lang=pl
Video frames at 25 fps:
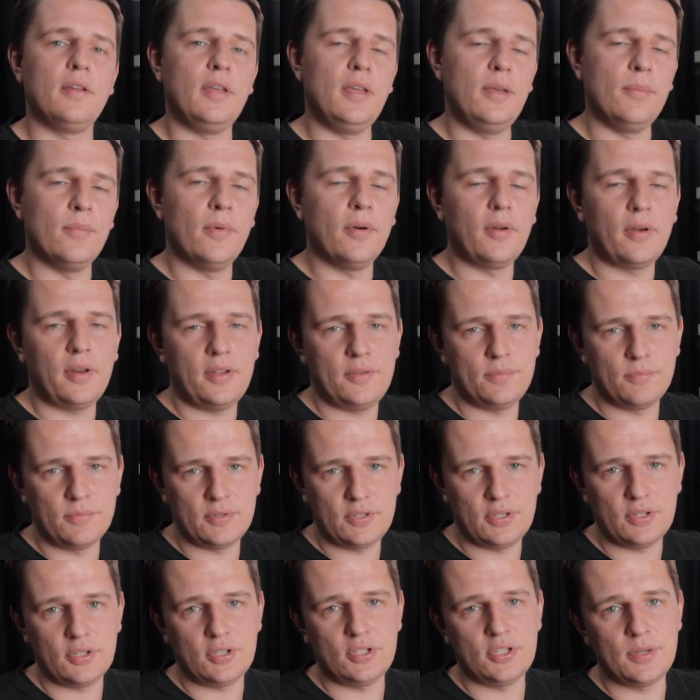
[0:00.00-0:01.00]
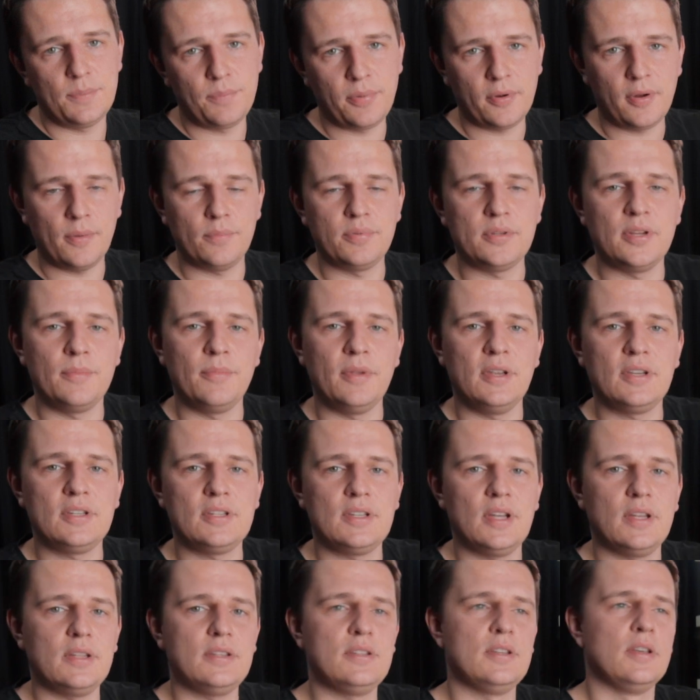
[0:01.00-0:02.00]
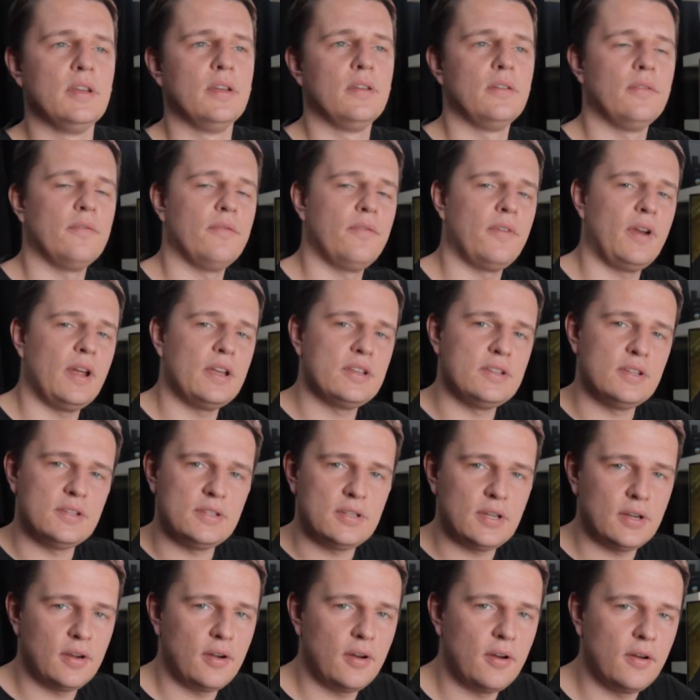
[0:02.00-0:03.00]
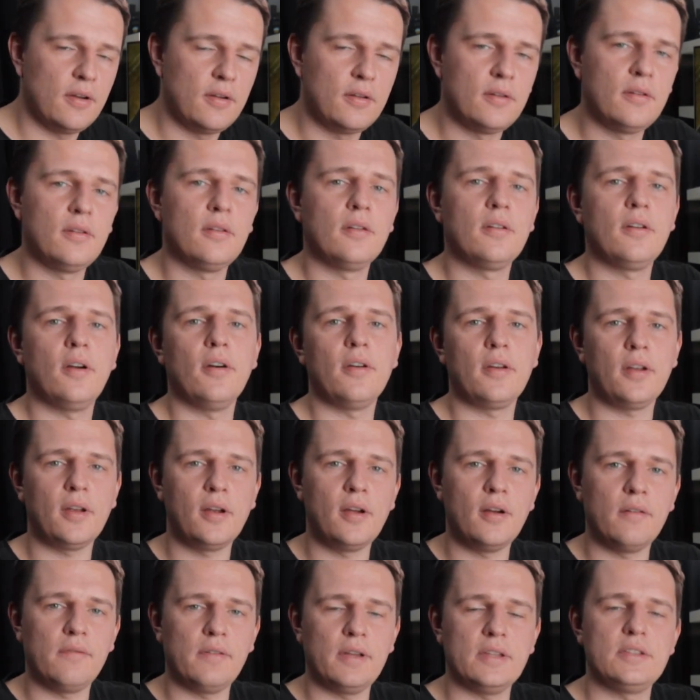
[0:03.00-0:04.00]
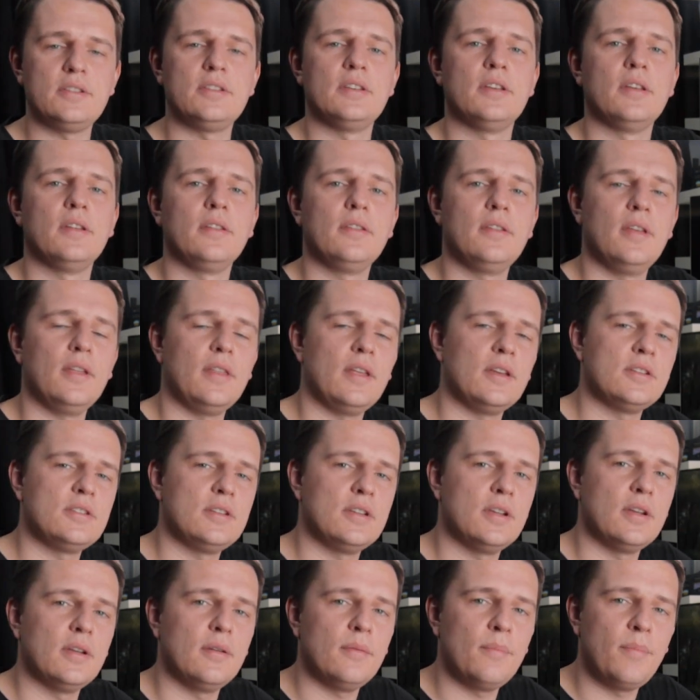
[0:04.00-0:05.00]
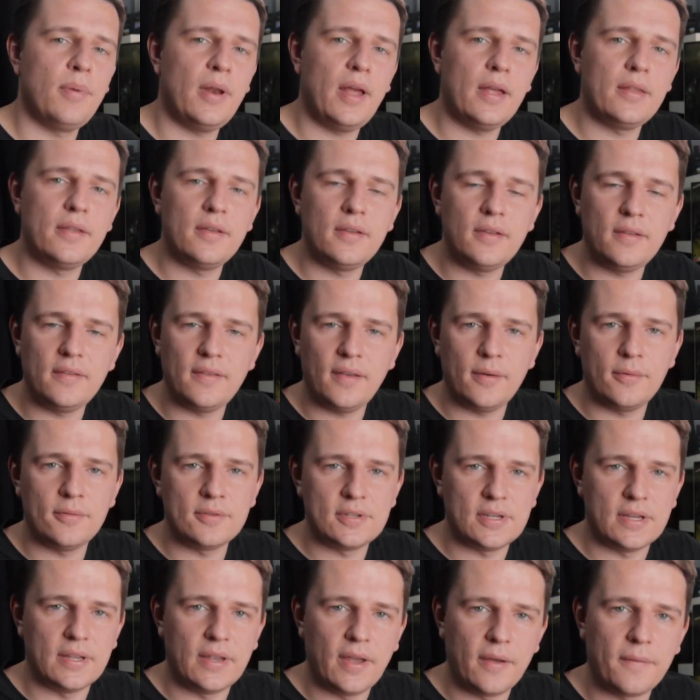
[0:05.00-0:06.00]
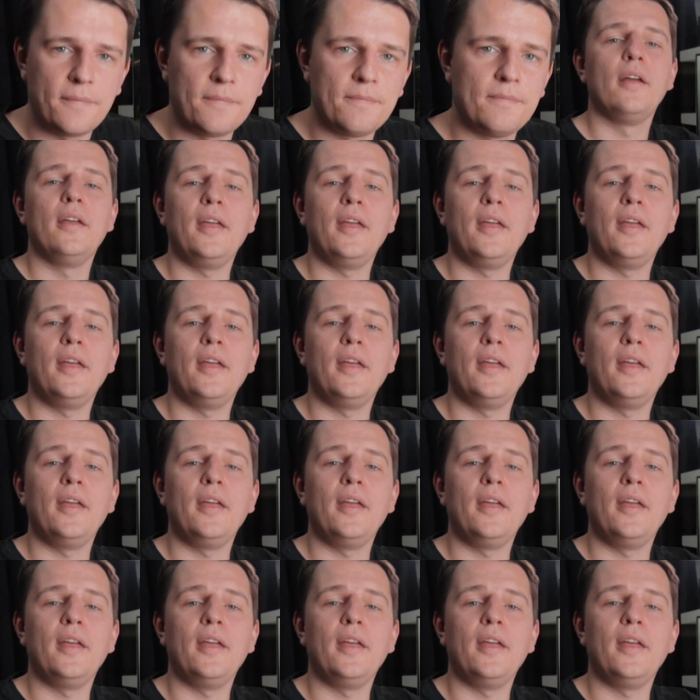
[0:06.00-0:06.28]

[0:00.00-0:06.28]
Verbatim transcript: i mogliśmy się szybko przemieszczać, w razie czego korygować te nasze plany i założenia.